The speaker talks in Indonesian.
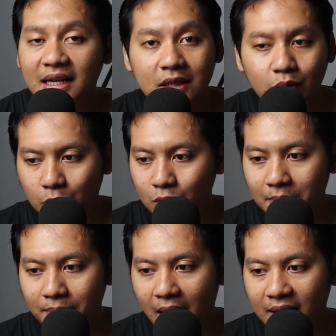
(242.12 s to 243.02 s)
ke suatu
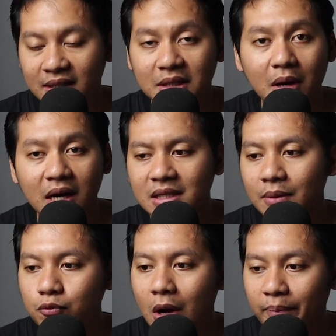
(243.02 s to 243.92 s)
tempat di mana
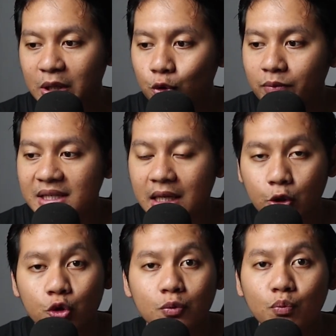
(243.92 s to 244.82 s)
sebuah pintu
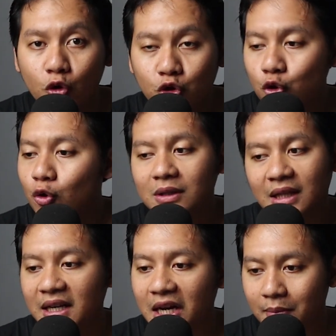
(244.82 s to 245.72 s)
misterius muncul
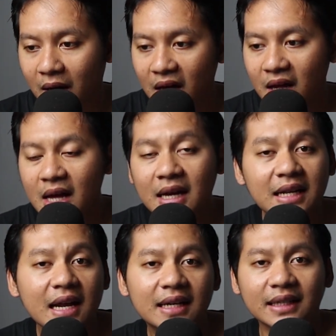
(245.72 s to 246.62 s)
entah dari mana
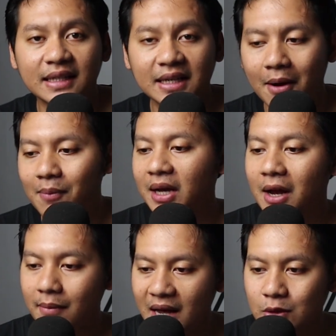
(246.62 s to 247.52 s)
dan ketika
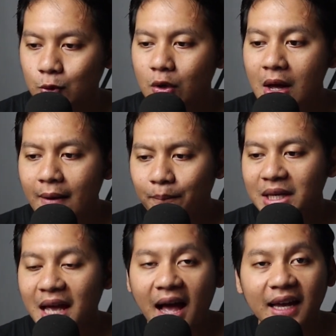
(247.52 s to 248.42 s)
mereka masuk
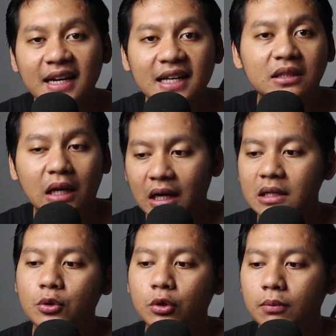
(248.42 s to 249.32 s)
pria ini
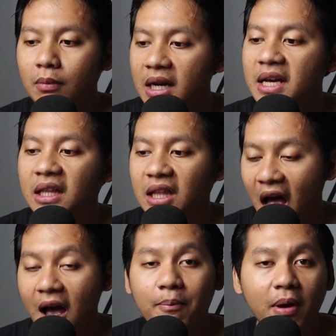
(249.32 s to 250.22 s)
terkejut melihat
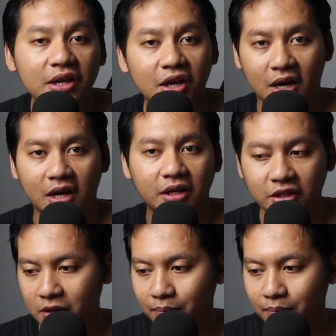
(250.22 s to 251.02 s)
apa yang ada di